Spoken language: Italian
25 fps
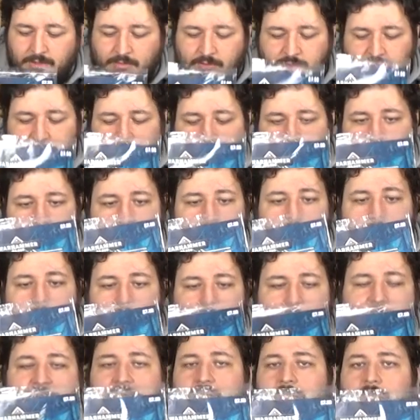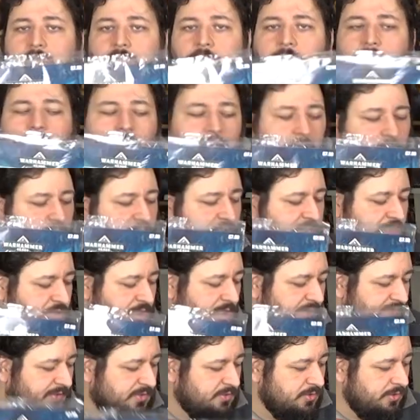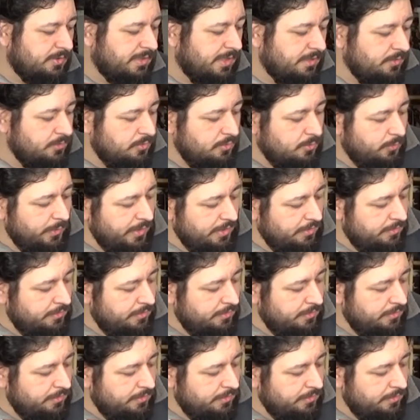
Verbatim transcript: Questo eroe particolare che si soltanto qui,